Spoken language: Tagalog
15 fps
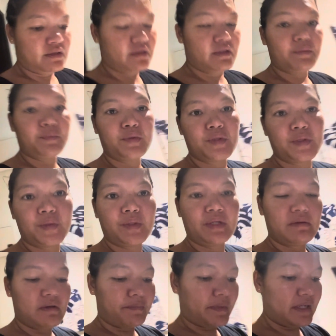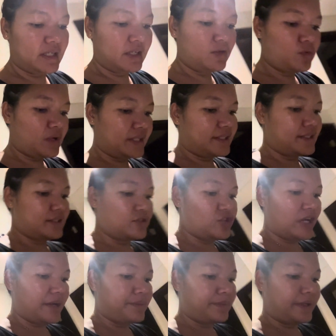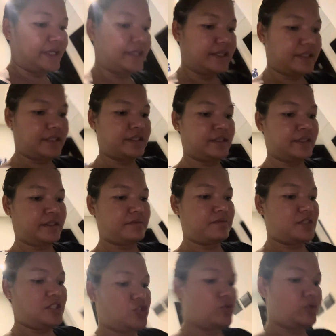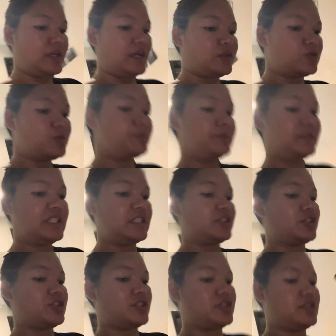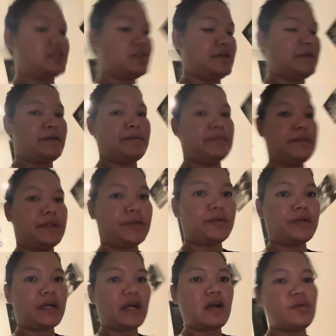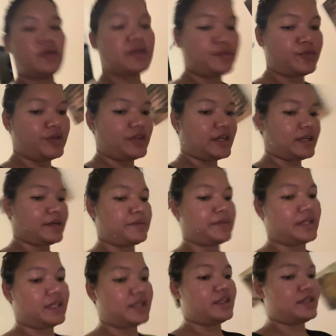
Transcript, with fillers: Tapos ko na paliguan si Java. Mission accomplished. Pero nag-away muna kami.